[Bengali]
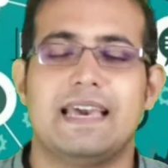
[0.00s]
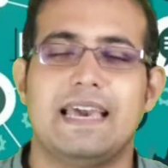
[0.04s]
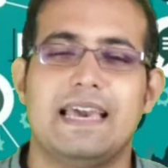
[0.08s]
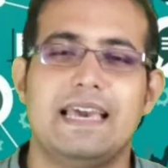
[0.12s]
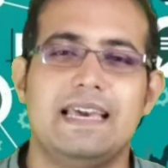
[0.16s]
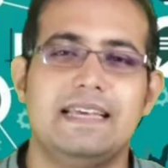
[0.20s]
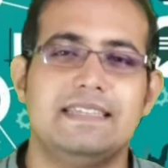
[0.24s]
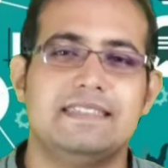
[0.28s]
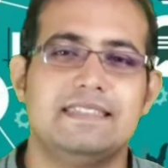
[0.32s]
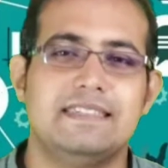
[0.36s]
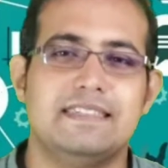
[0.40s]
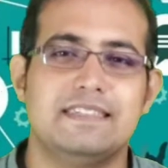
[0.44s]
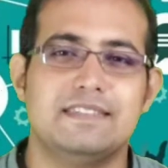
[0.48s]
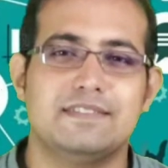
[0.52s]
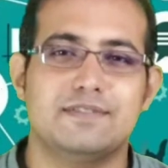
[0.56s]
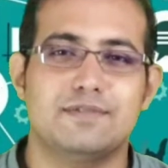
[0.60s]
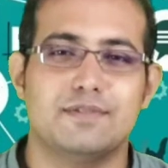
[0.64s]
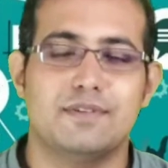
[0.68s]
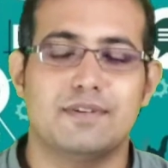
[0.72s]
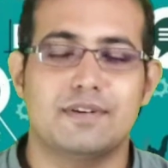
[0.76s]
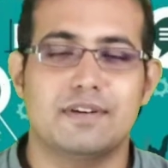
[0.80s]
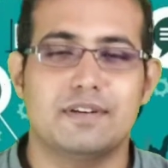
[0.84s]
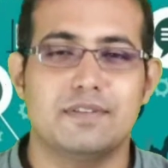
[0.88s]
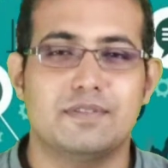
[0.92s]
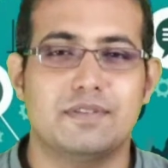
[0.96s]
এই
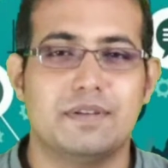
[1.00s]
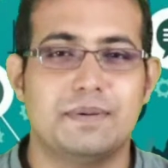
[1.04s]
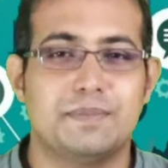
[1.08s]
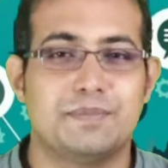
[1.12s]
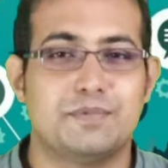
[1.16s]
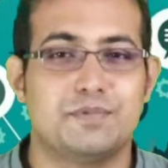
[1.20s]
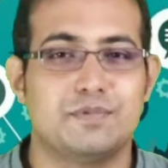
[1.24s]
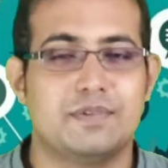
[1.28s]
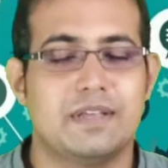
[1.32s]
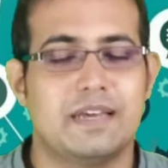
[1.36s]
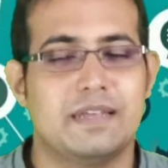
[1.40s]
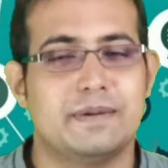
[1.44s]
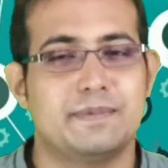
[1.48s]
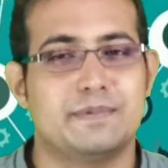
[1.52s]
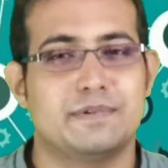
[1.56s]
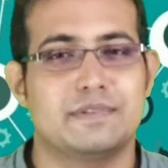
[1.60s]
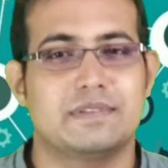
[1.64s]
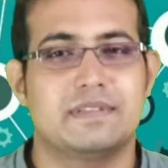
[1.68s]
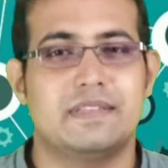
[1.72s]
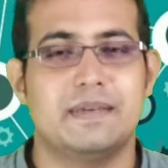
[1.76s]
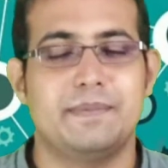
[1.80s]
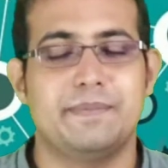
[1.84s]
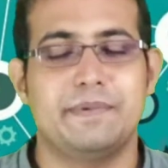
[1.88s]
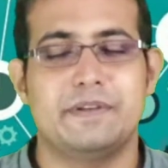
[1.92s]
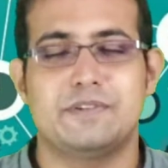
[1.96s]
জিনিসগুলো কিন্তু এই বুধের
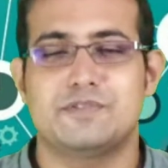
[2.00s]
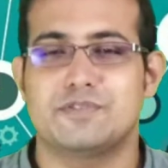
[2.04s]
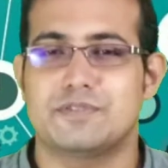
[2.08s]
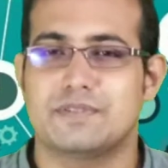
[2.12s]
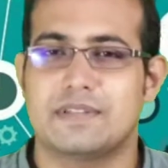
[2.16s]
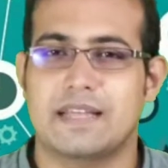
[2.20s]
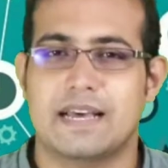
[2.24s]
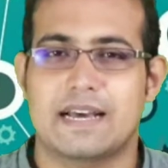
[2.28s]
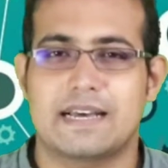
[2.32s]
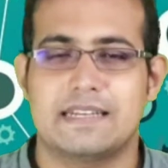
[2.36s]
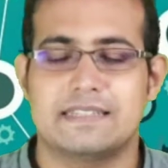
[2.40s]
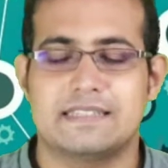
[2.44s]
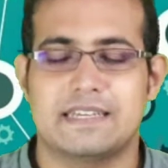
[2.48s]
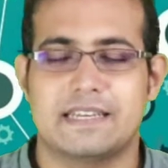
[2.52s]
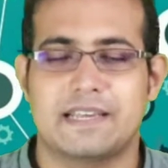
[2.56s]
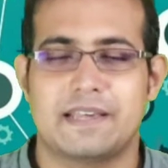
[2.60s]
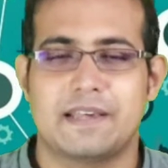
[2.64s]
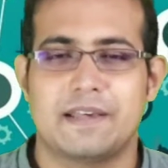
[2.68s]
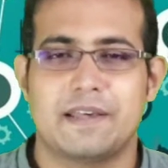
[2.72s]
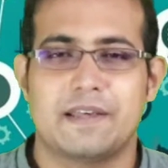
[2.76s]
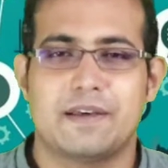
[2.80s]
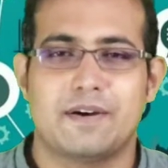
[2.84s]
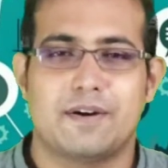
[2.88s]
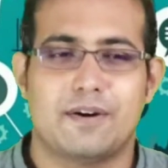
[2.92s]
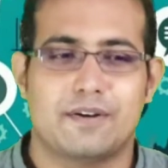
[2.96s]
মধ্যে ভীষণ দেখা যায়
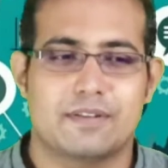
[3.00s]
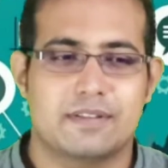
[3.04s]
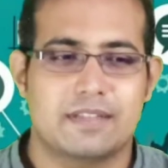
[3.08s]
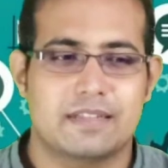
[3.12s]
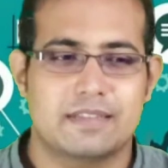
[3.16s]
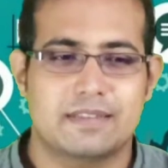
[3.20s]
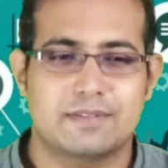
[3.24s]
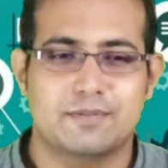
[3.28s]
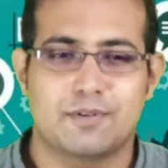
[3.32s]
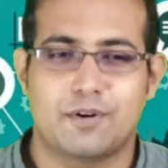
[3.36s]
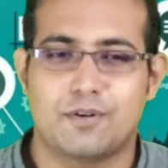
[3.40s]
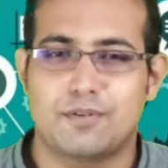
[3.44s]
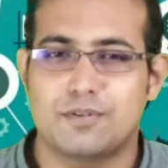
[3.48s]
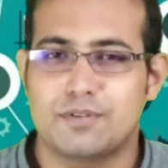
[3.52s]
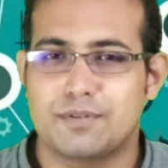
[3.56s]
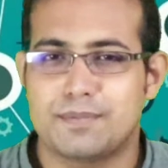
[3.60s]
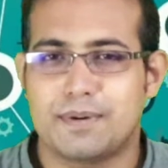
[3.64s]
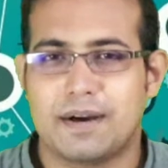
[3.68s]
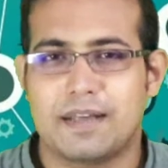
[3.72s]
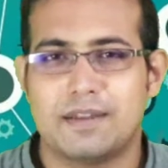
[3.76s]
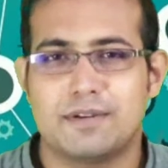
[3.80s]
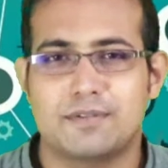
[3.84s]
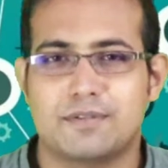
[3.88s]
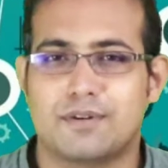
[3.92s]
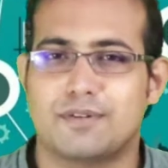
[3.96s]
অর্থাৎ কখনো
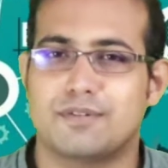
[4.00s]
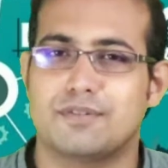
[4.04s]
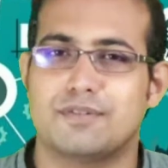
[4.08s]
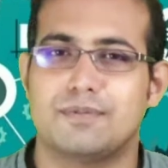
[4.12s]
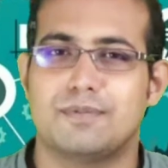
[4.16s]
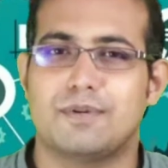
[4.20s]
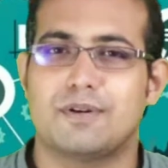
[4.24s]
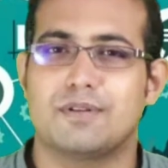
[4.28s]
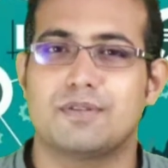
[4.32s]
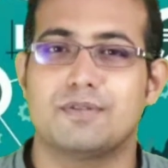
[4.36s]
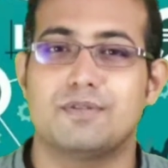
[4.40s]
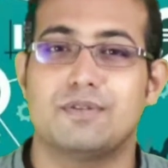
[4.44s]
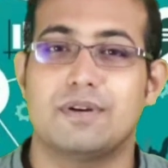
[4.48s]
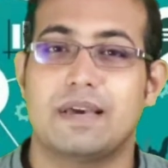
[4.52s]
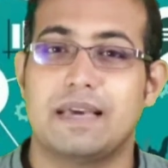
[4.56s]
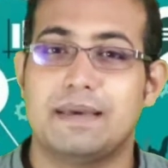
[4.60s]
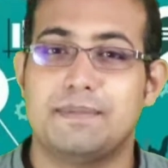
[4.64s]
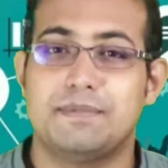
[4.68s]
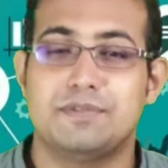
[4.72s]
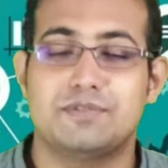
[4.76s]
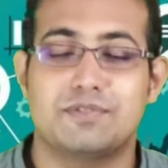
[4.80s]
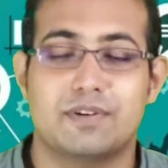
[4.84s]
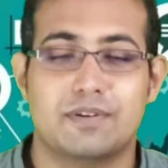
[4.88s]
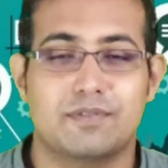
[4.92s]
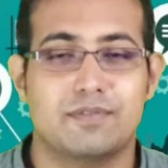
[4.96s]
ভালো কখনো মন্দ এই
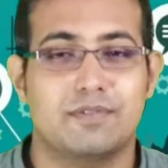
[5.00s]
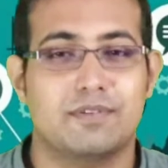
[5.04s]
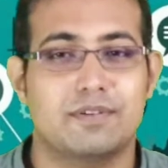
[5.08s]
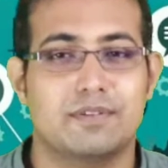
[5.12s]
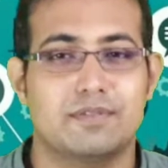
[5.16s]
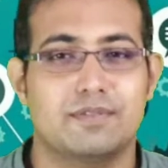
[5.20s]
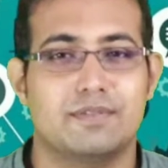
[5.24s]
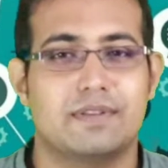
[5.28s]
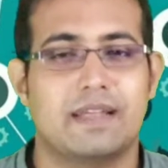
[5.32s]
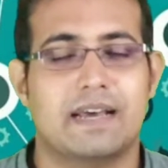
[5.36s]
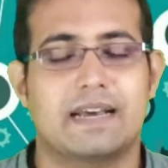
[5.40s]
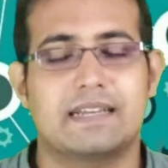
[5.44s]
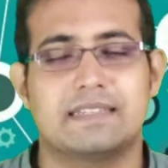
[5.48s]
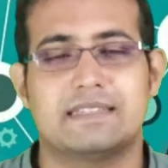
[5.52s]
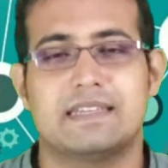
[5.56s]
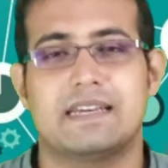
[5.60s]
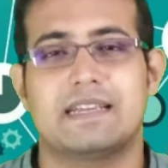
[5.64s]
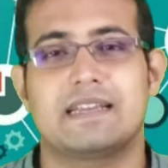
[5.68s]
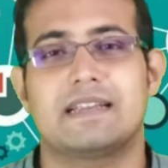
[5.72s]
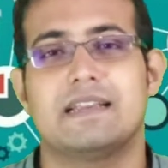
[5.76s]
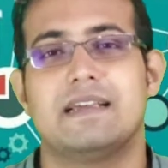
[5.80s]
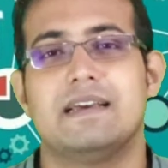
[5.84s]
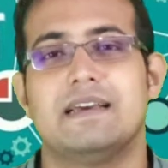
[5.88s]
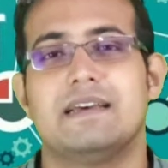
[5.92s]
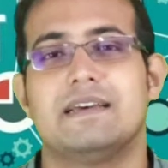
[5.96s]
বিষয়গুলো কিন্তু দেখা যায়
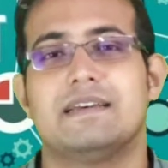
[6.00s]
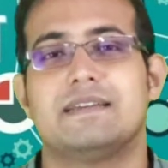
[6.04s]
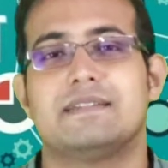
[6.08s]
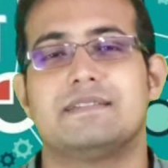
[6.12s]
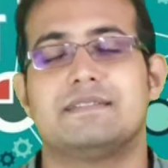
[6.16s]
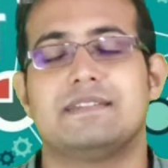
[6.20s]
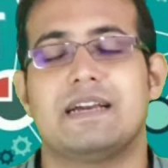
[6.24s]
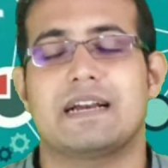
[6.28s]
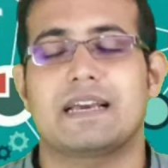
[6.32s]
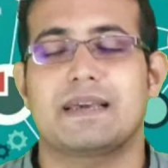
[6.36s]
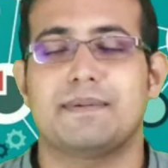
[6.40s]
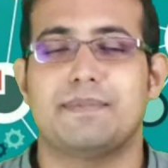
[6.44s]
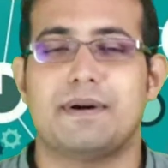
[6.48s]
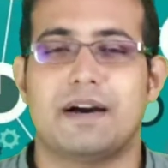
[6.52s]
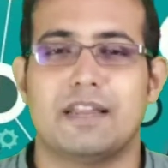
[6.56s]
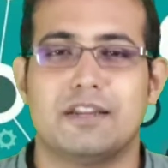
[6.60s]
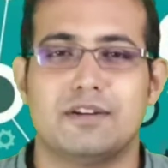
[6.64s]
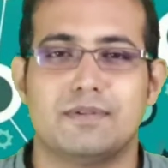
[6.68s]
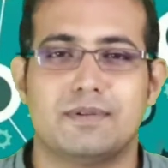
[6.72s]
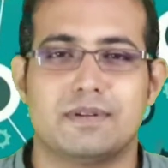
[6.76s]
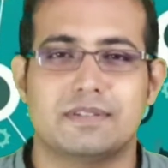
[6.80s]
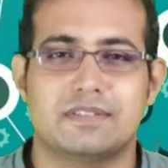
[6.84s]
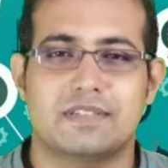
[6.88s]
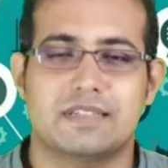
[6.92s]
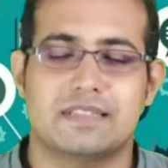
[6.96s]
আর যাকে
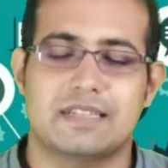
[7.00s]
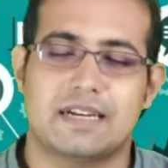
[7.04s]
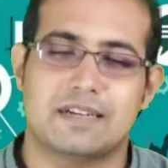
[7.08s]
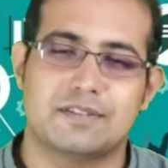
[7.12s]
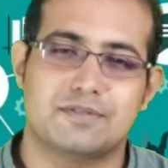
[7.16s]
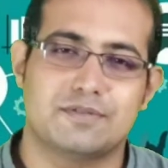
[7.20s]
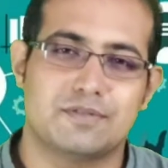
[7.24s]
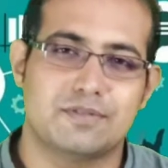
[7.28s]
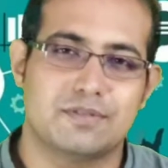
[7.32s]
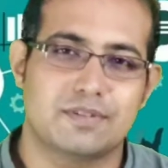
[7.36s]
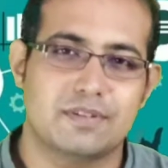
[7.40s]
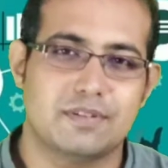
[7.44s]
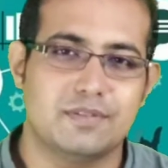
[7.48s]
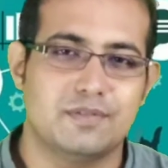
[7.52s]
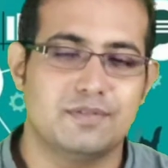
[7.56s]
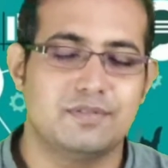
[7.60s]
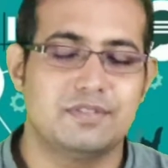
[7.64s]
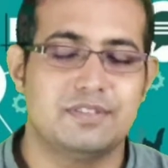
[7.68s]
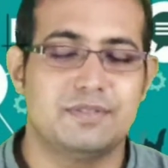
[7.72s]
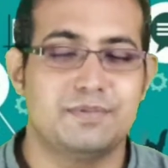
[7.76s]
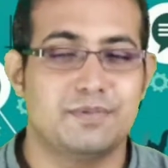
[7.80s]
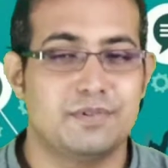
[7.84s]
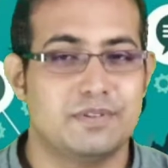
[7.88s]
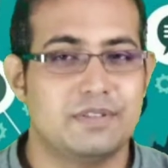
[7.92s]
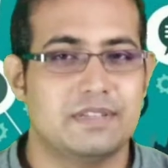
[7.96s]
ভালোবাসে তার জন্য কিন্তু
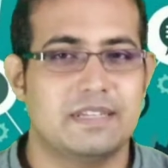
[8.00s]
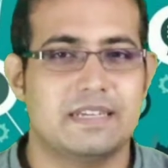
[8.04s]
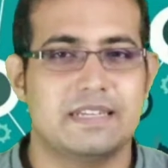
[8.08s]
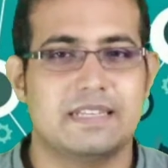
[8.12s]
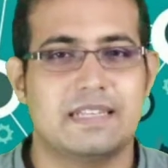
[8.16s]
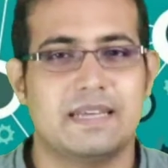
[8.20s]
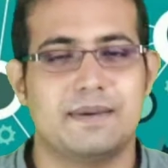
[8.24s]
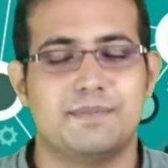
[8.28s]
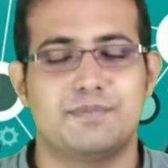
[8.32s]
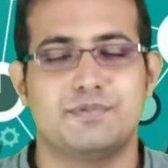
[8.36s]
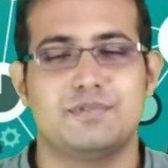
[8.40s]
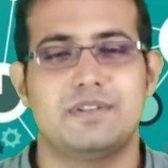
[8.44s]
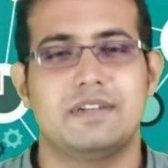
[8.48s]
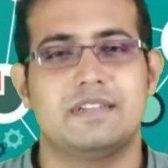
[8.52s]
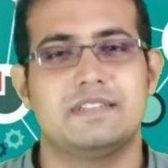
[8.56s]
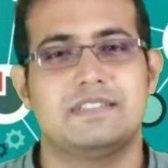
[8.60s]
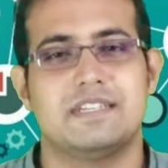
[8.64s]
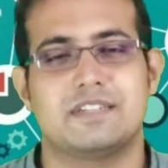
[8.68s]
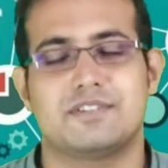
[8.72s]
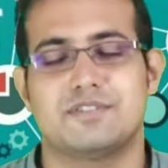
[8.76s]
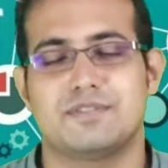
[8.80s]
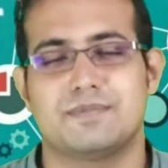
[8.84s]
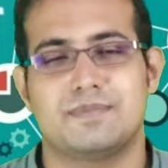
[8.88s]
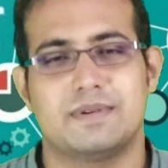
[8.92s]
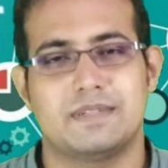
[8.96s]
জীবন দিয়ে দেয় বুধের
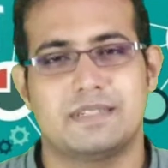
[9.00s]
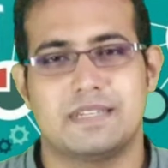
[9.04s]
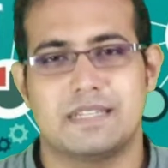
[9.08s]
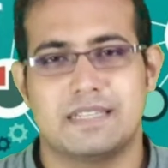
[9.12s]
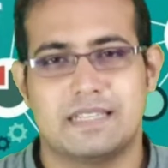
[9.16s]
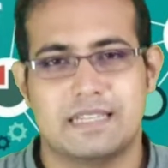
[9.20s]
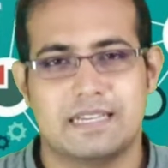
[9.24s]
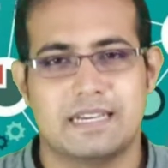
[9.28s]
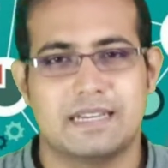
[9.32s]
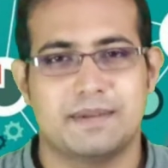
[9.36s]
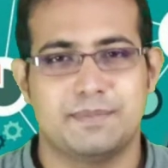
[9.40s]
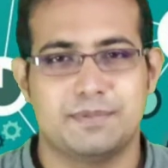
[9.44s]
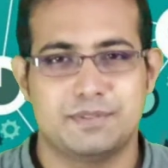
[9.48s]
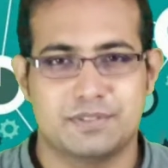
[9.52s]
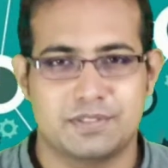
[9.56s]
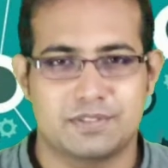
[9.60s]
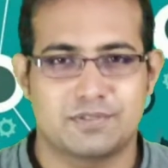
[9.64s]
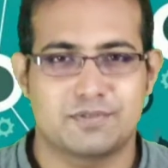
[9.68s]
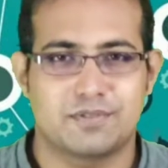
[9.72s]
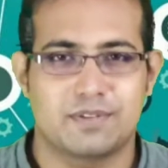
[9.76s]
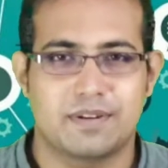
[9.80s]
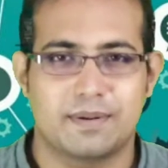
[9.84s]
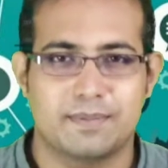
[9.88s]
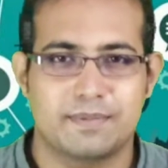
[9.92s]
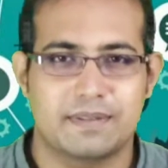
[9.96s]
জাতক বা জাতিকারা বিশেষ
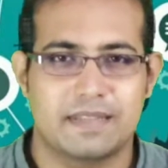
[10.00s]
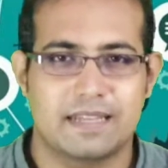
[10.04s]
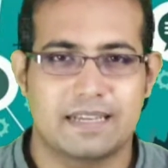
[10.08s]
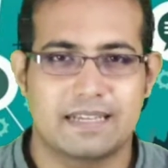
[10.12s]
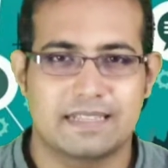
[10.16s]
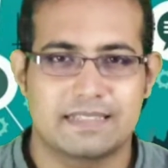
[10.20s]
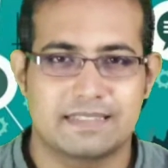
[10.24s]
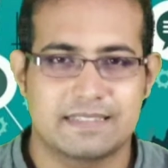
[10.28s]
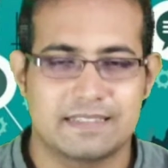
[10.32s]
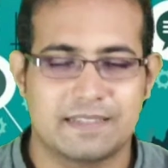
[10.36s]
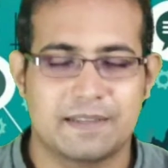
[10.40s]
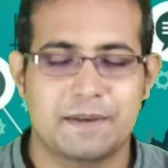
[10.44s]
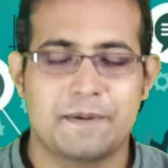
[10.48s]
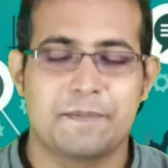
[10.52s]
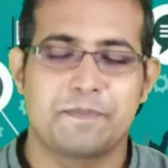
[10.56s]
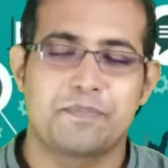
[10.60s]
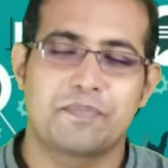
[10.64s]
করে আমি দেখেছি